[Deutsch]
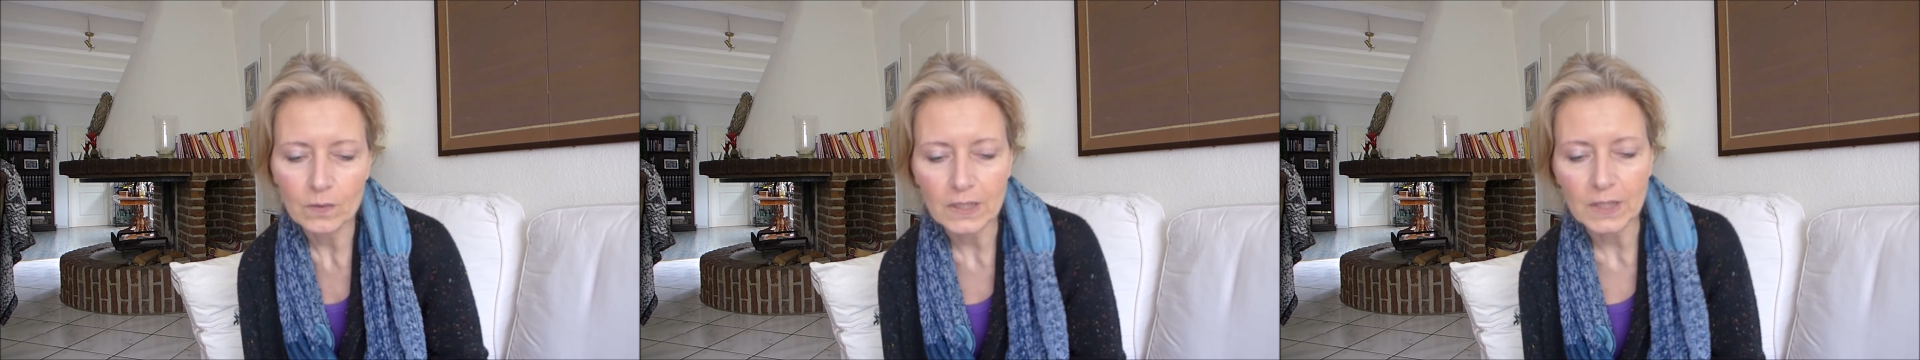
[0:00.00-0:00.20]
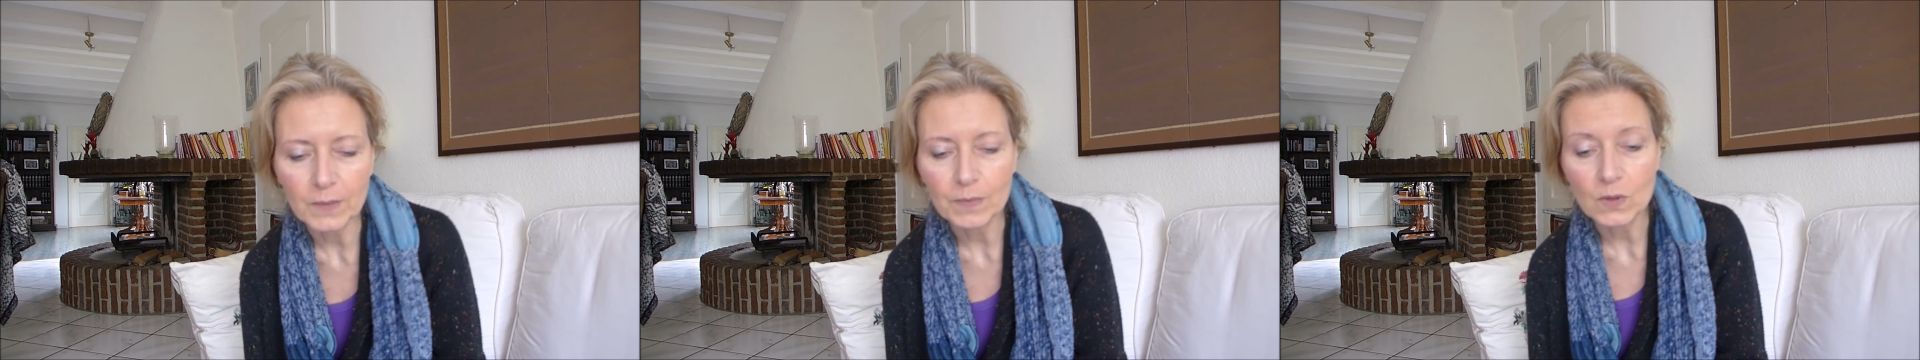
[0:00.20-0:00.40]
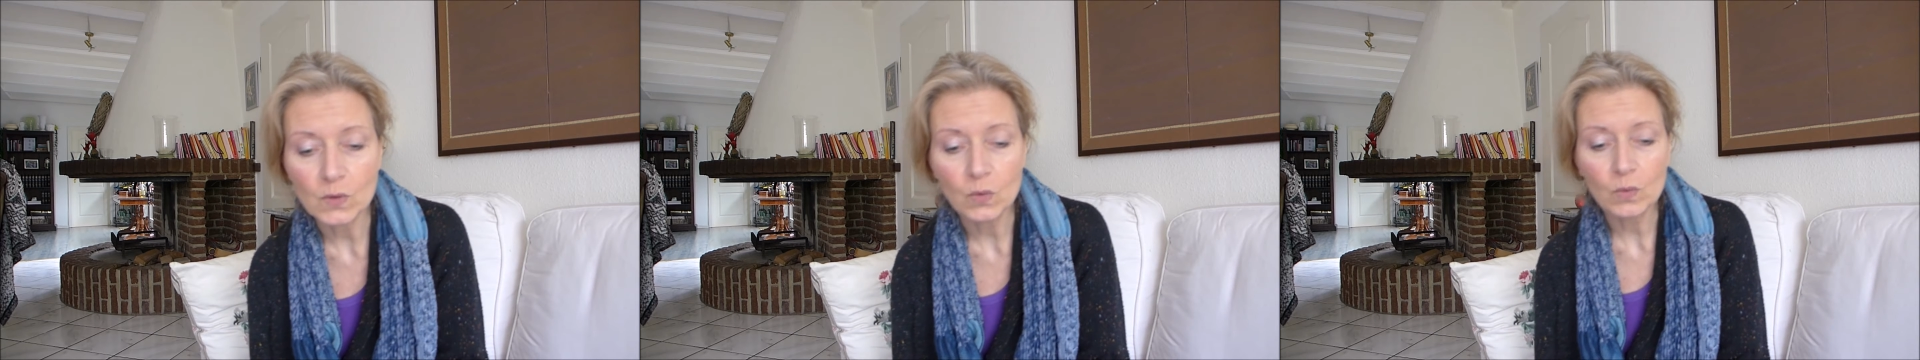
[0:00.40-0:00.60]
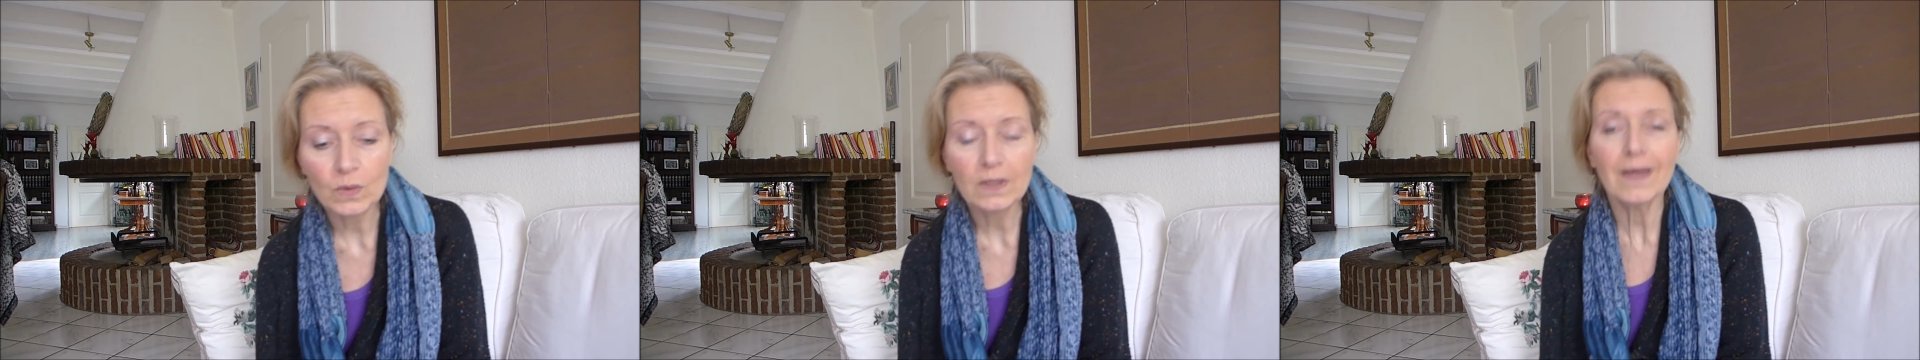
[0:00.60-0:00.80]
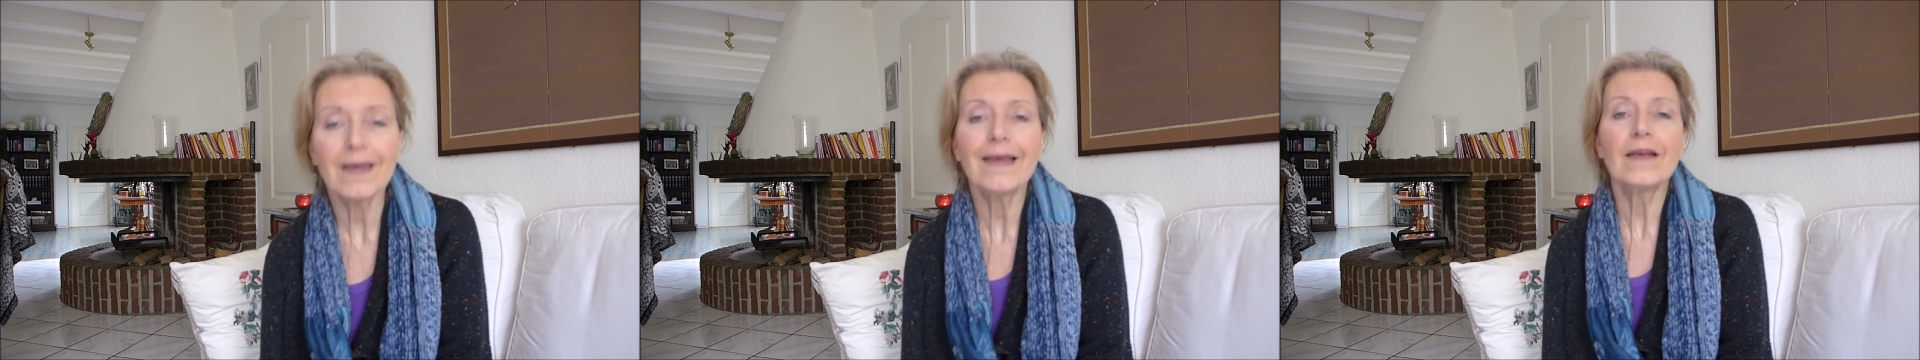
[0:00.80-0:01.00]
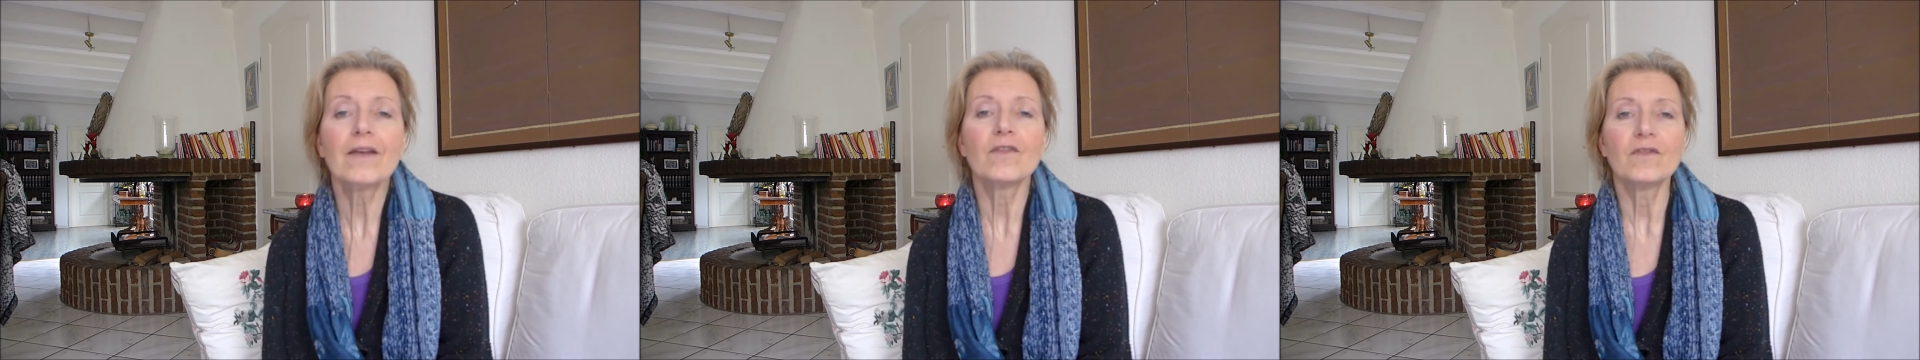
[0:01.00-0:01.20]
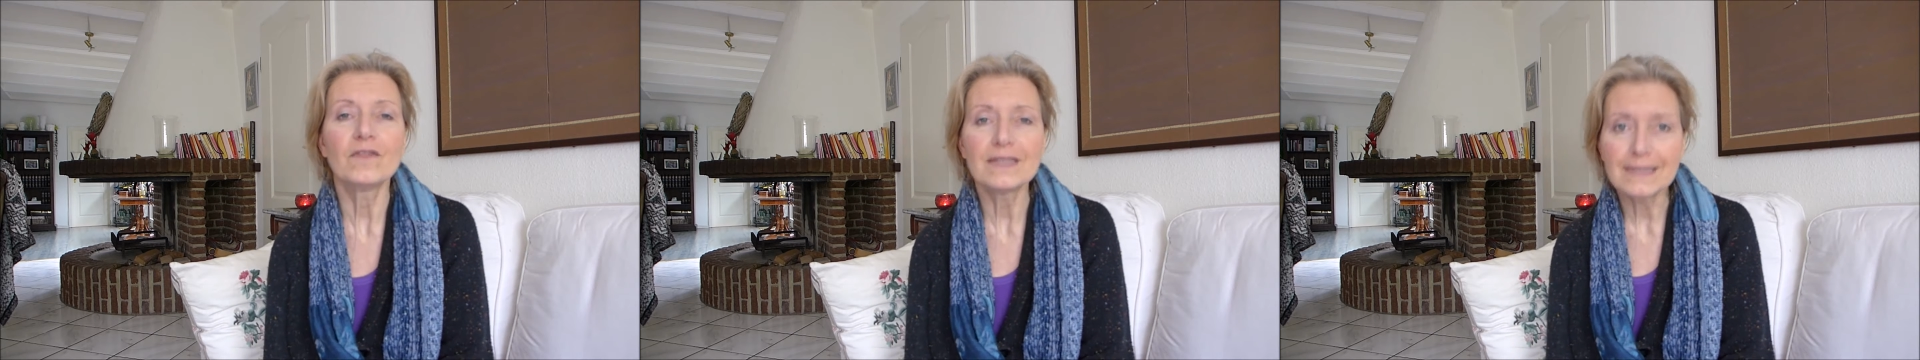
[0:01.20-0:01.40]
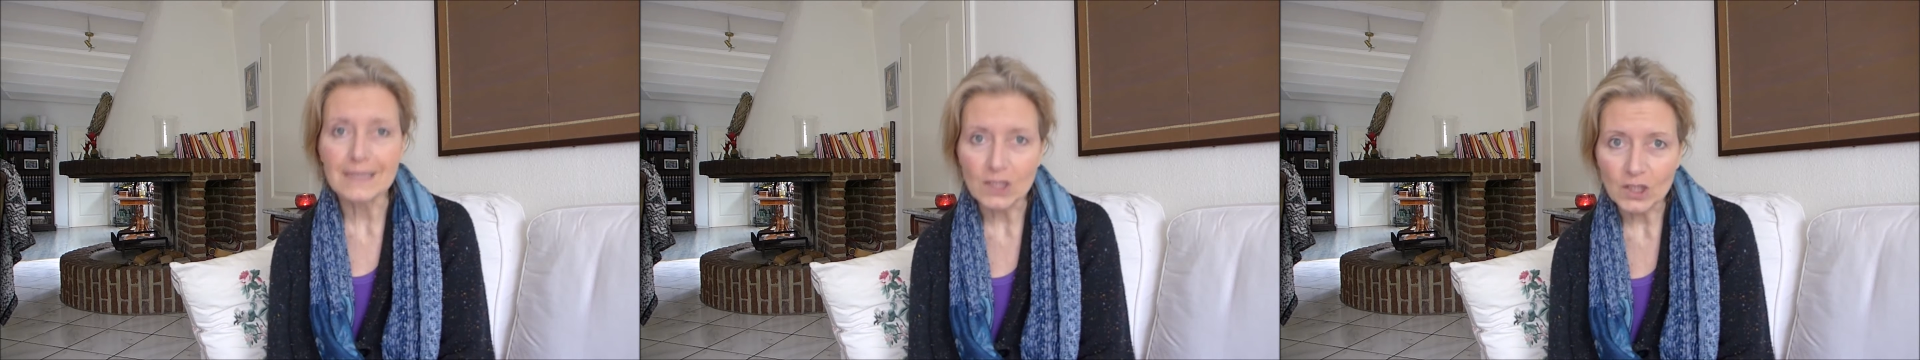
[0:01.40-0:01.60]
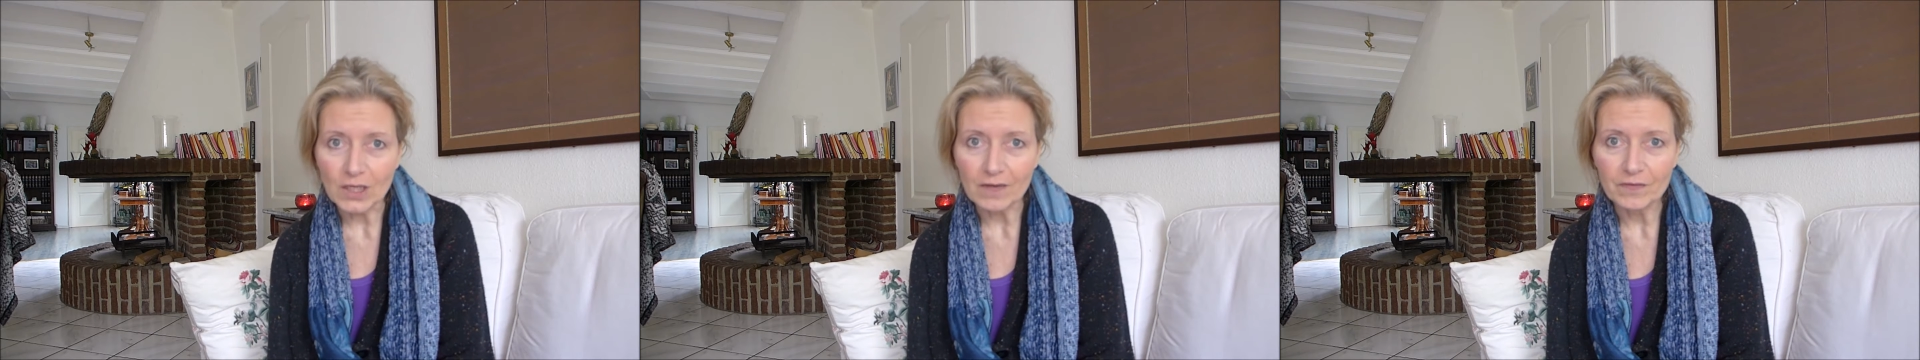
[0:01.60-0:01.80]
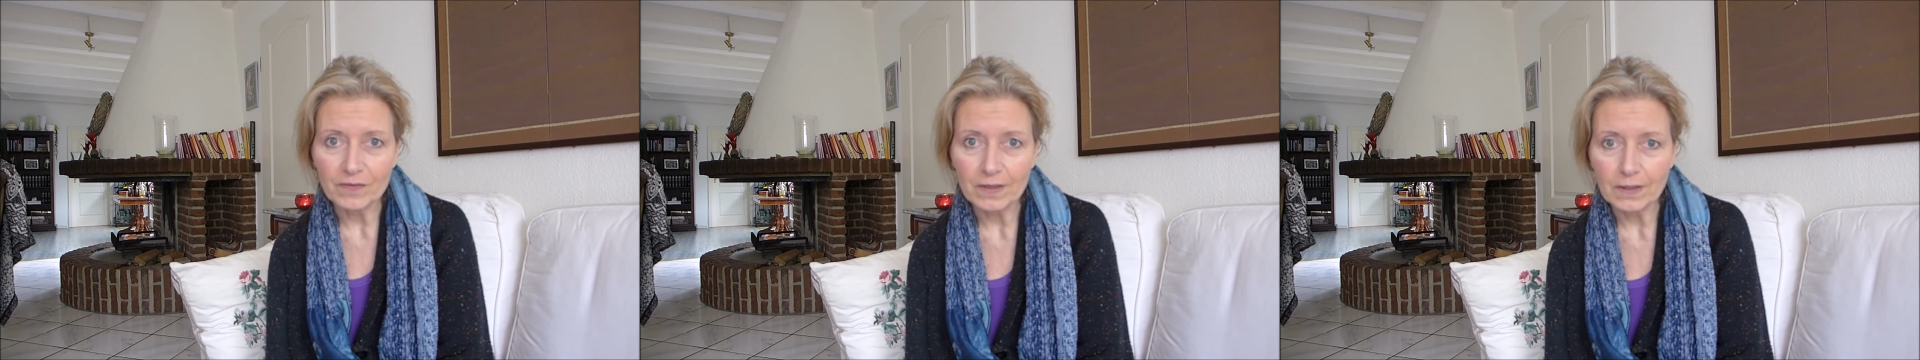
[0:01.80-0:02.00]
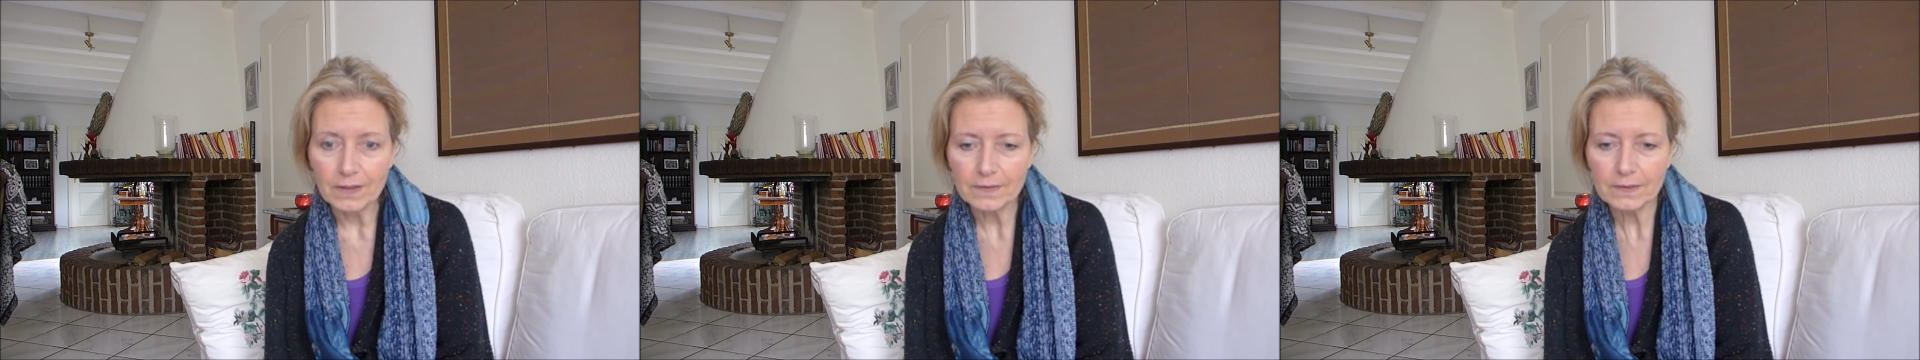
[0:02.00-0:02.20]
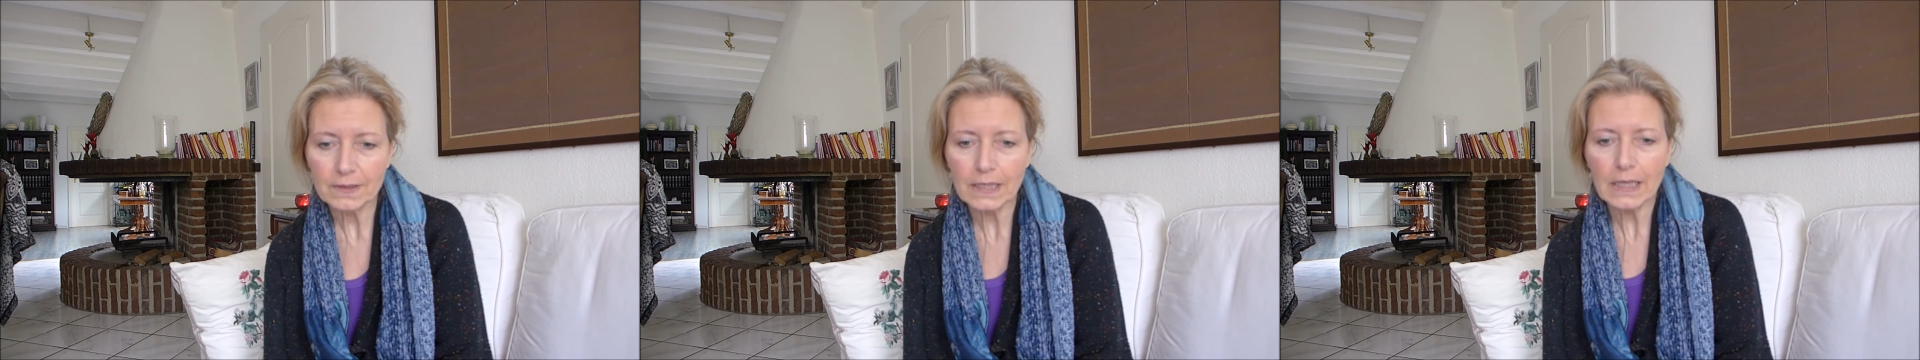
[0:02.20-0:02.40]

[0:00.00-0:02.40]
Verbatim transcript: und ich betone Wissenschaftler,